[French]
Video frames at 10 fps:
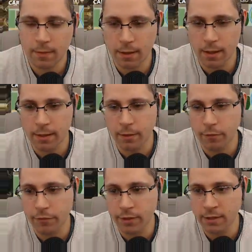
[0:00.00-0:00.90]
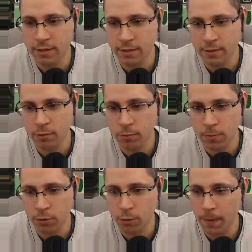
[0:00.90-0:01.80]
Allez, on finit nos
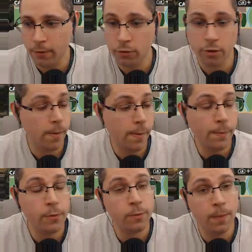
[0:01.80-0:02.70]
bottes de paille. On a quand même eu pas